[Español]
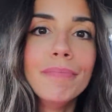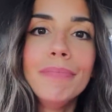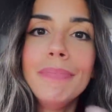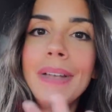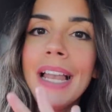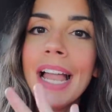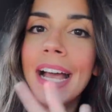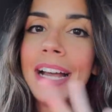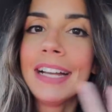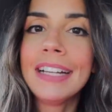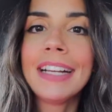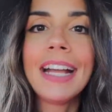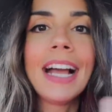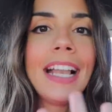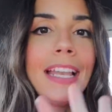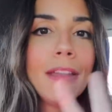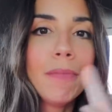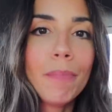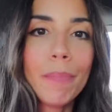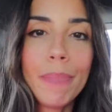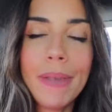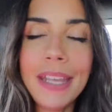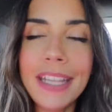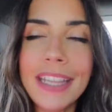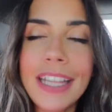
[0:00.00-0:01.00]
blanca,
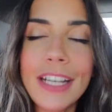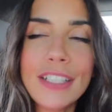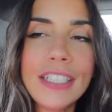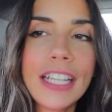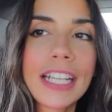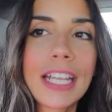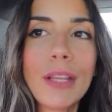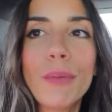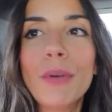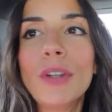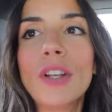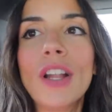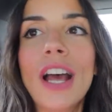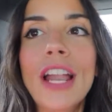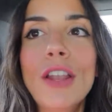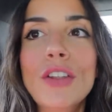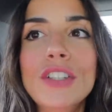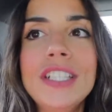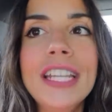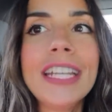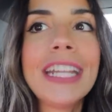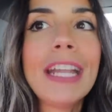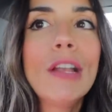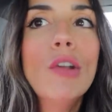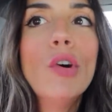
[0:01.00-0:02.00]
limpita, o sea que bueno, a no
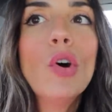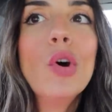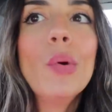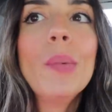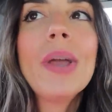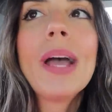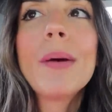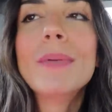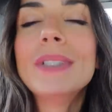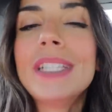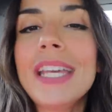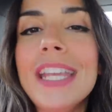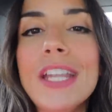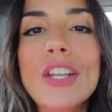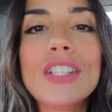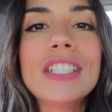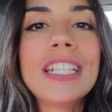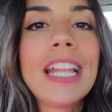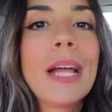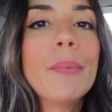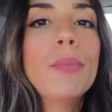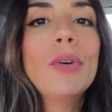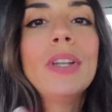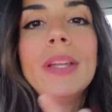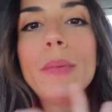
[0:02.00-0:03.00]
ser que luego veamos aquí y nos
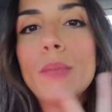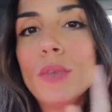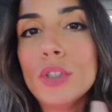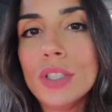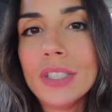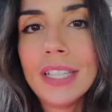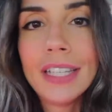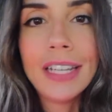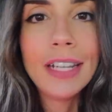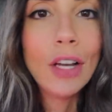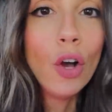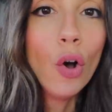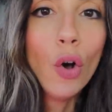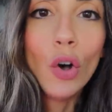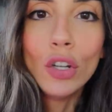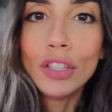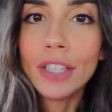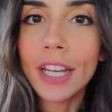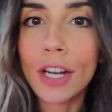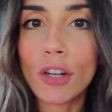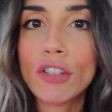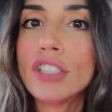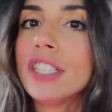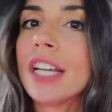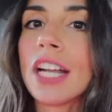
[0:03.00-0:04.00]
enamoremos de
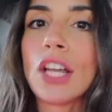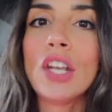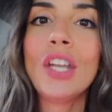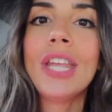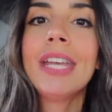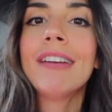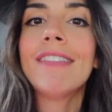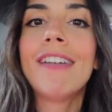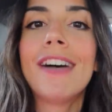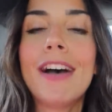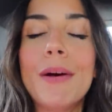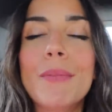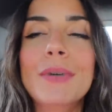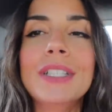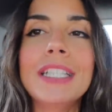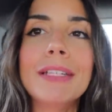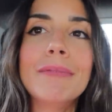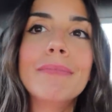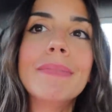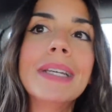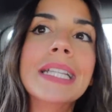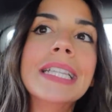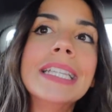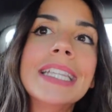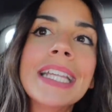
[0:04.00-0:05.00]
otra cosa que no llevábamos
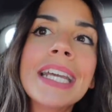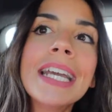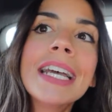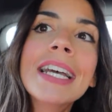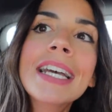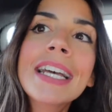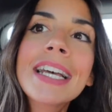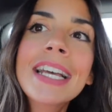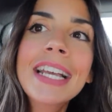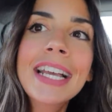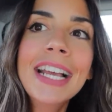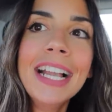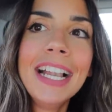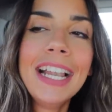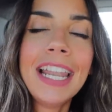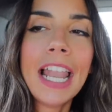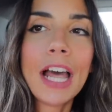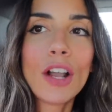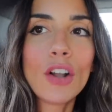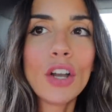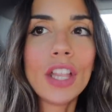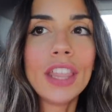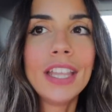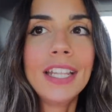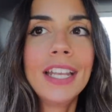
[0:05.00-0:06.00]
en mente,
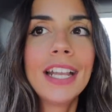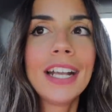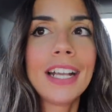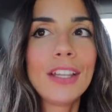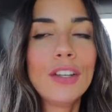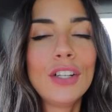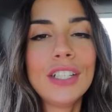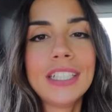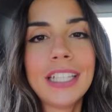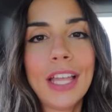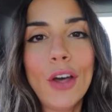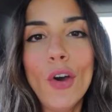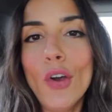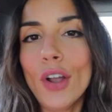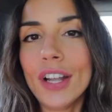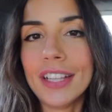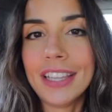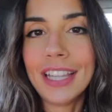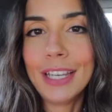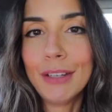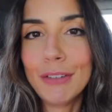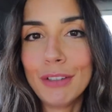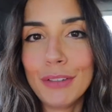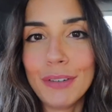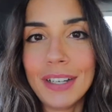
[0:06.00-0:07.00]
la cocina creo que es algo que
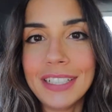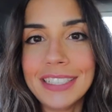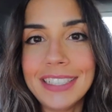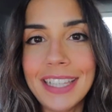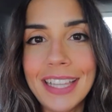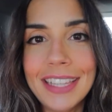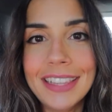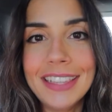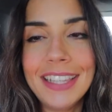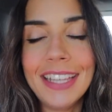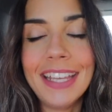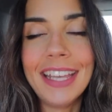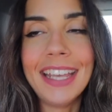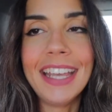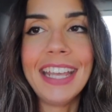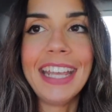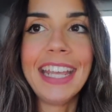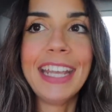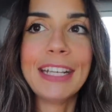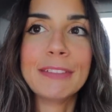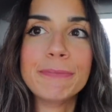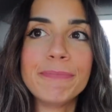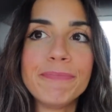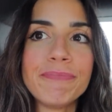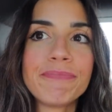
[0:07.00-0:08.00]
tenemos
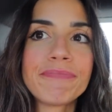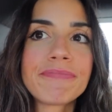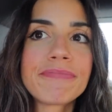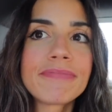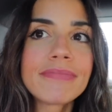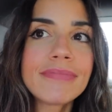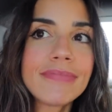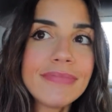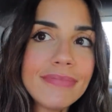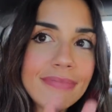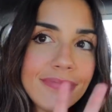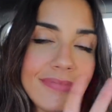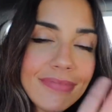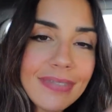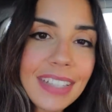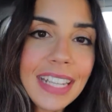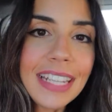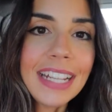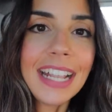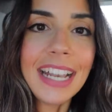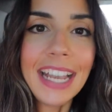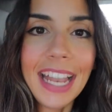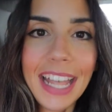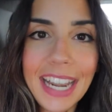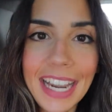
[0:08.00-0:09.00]
bastante
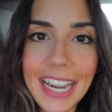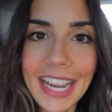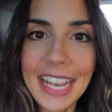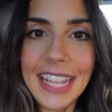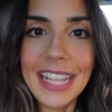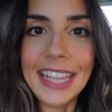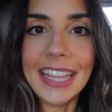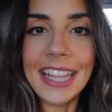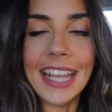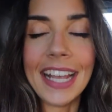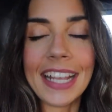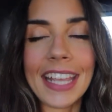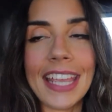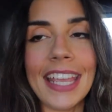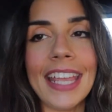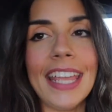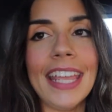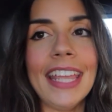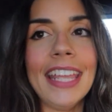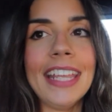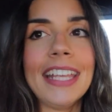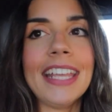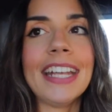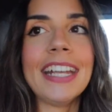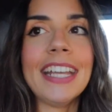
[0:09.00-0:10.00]
clara la idea
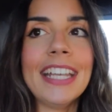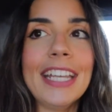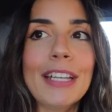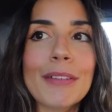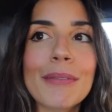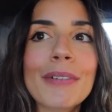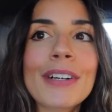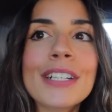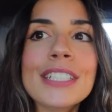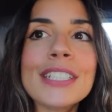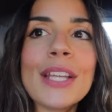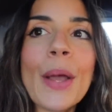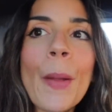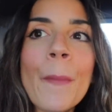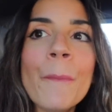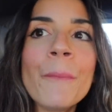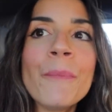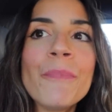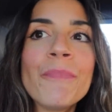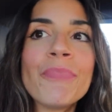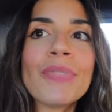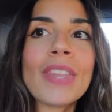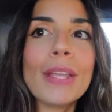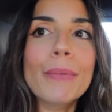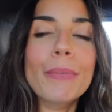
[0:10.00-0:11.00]
que queremos
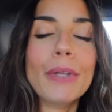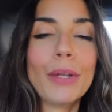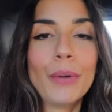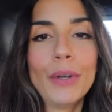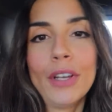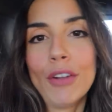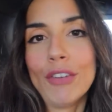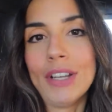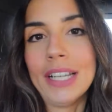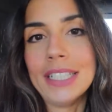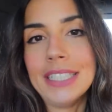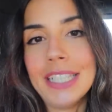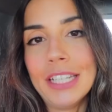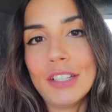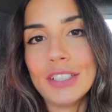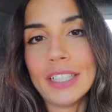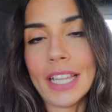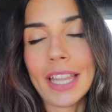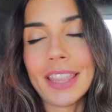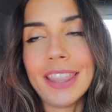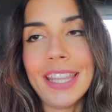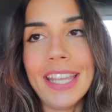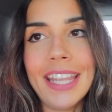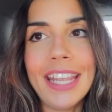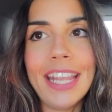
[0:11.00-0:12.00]
pero bueno, aún así nos
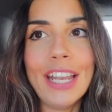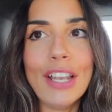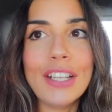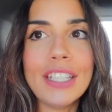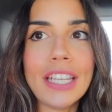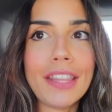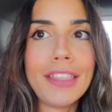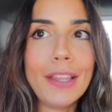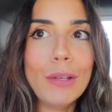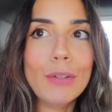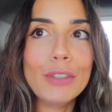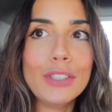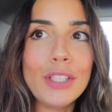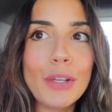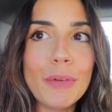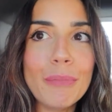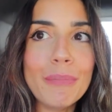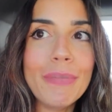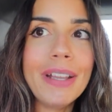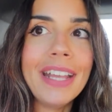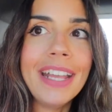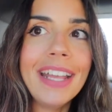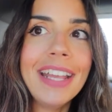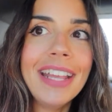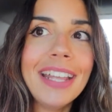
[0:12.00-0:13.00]
hace, nos hace ilusión
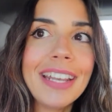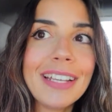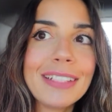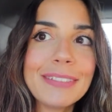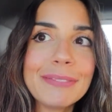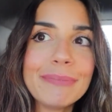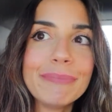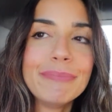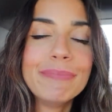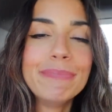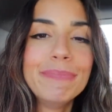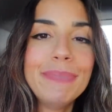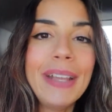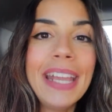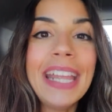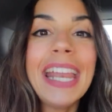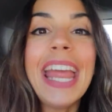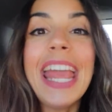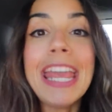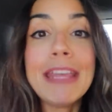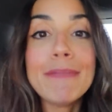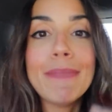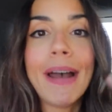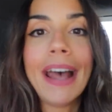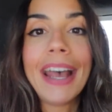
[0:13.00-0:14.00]
ver, ver
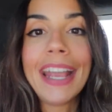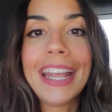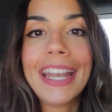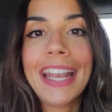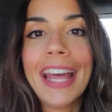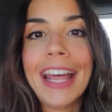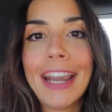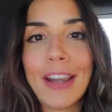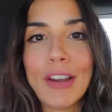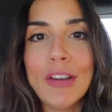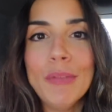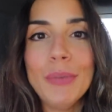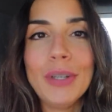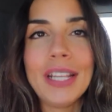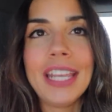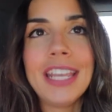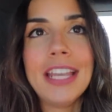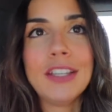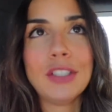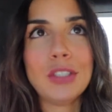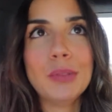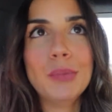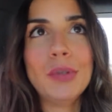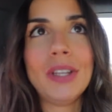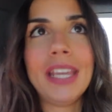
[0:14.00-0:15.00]
e imaginar, ¿no? Porque ya
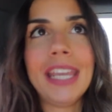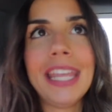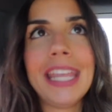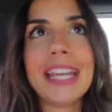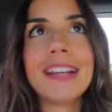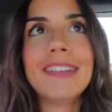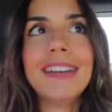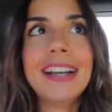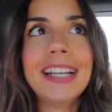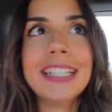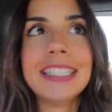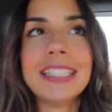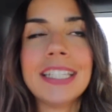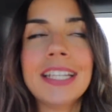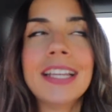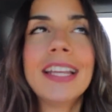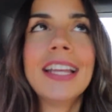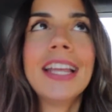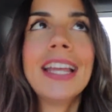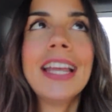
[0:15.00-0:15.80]
es como que ya vas